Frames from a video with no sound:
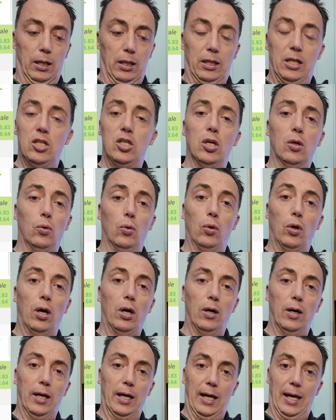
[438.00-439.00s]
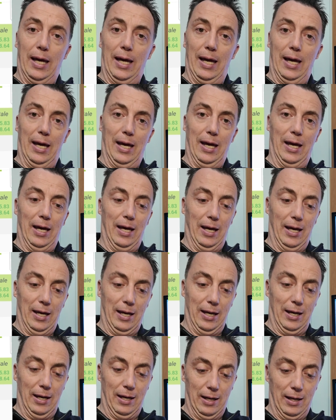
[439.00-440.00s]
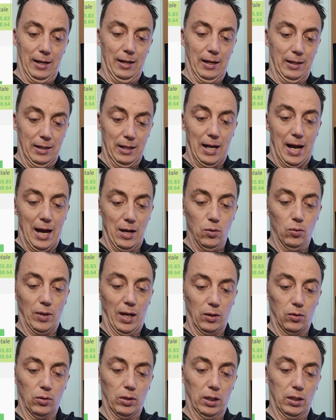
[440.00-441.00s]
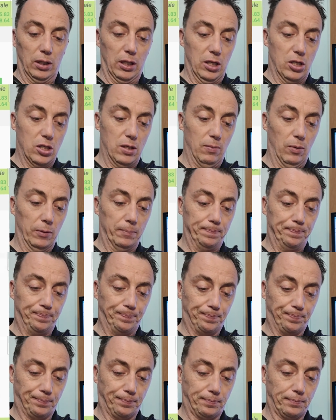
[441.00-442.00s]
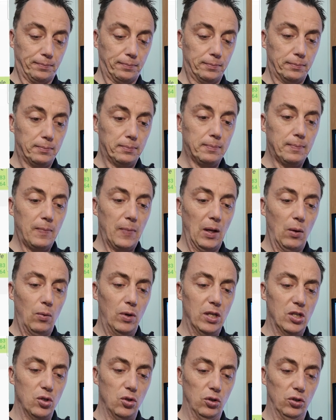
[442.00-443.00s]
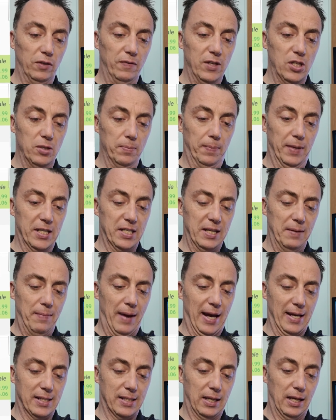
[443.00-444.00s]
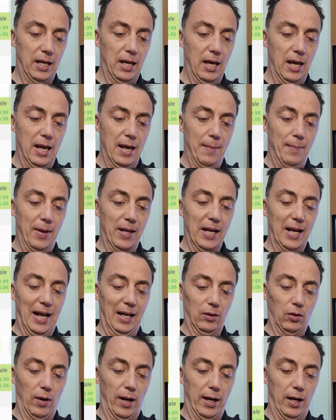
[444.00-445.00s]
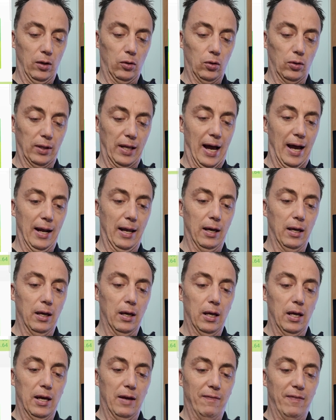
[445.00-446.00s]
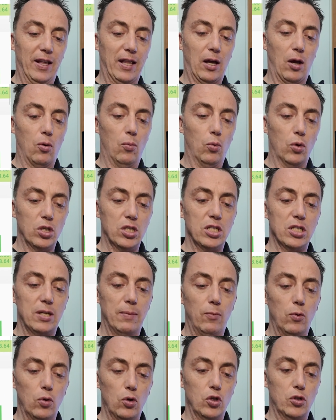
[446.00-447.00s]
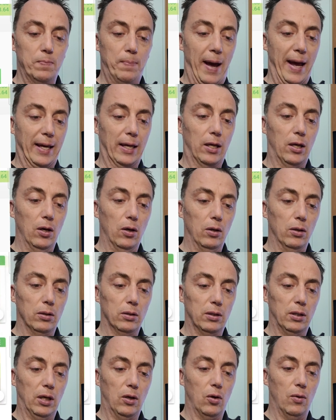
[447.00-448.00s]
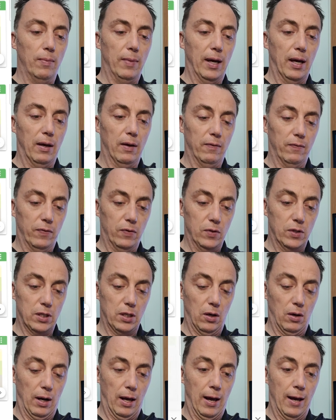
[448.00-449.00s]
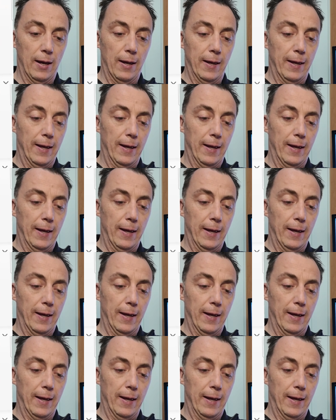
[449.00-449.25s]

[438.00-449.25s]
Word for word: Di sicuro eh, ha aiutato tantissimo. Quelli sono divisi per semestri, mentre l'altro era il totale. Vedete che comunque c'è sempre uno specchio di come funziona.